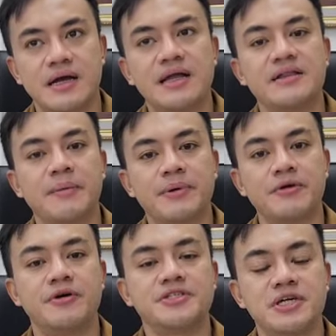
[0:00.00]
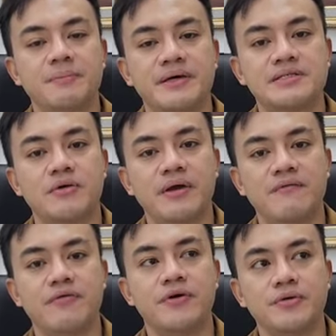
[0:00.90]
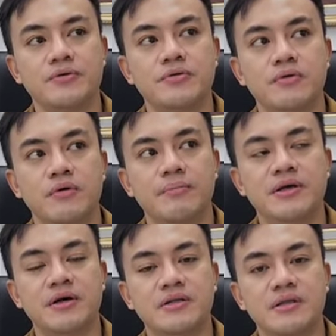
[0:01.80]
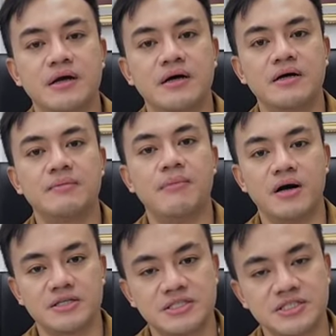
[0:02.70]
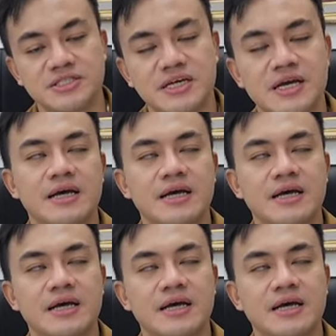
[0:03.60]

Entrepreneurship is a way for you to go beyond the box